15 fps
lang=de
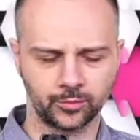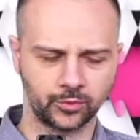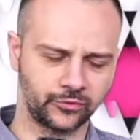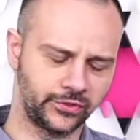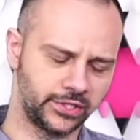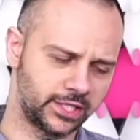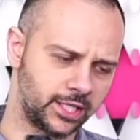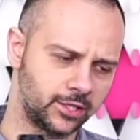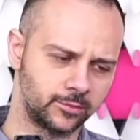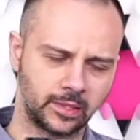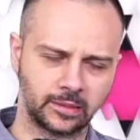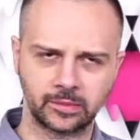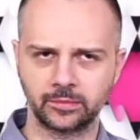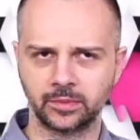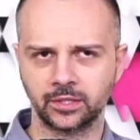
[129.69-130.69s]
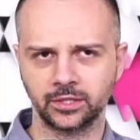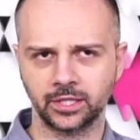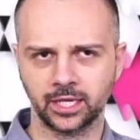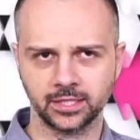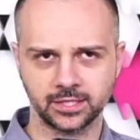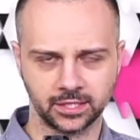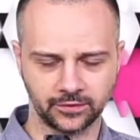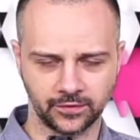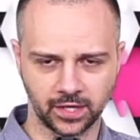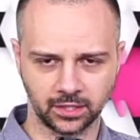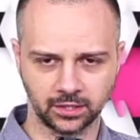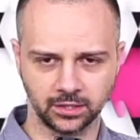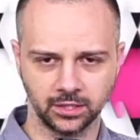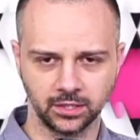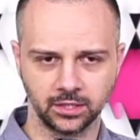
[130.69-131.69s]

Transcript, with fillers: Profit gehen und bla bla bla und der ganze Quark.